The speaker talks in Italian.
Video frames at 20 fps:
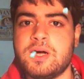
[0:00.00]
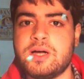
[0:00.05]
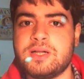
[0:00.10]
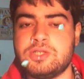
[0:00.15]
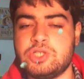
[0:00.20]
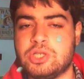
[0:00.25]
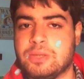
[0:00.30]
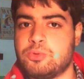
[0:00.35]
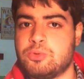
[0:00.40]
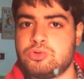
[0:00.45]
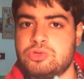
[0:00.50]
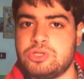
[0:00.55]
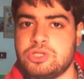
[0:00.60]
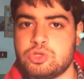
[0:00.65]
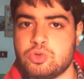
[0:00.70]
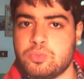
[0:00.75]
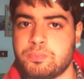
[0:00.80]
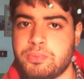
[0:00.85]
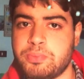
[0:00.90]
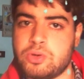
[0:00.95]
eh, diciamo di
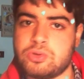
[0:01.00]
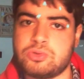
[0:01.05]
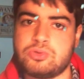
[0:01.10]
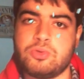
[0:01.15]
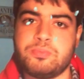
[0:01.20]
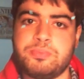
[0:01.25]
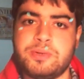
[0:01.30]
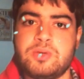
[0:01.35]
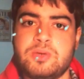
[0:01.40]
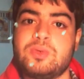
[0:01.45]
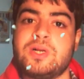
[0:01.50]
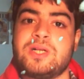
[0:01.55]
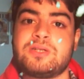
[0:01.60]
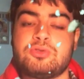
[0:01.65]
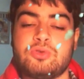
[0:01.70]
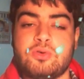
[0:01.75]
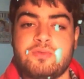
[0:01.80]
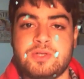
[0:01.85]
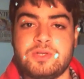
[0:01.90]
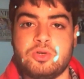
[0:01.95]
supporto per un
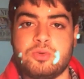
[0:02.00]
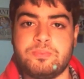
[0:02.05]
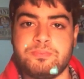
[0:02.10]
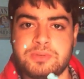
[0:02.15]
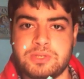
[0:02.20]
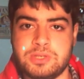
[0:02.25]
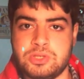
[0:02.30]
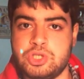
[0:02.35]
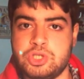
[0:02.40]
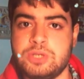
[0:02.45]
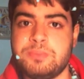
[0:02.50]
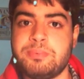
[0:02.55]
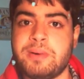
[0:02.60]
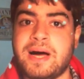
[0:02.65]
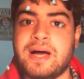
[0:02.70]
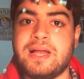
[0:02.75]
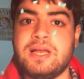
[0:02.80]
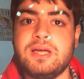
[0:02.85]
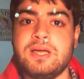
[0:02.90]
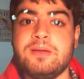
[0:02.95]
altro video
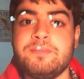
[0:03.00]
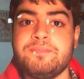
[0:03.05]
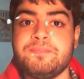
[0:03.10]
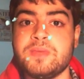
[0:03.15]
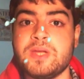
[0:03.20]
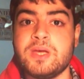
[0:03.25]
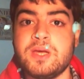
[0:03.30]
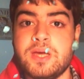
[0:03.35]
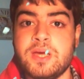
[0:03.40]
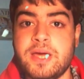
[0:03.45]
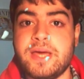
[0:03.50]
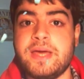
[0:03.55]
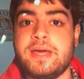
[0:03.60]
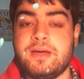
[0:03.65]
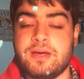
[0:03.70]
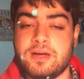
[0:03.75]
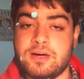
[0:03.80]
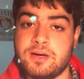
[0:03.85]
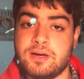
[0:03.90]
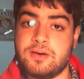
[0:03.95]
principale
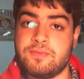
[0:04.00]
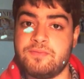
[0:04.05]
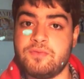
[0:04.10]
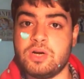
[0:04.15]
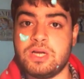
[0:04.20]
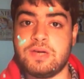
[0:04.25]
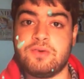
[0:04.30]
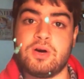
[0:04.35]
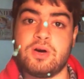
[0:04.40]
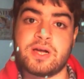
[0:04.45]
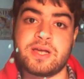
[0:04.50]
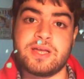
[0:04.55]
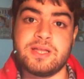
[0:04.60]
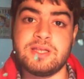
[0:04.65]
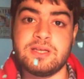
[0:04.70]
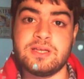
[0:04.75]
e uh, volevo anche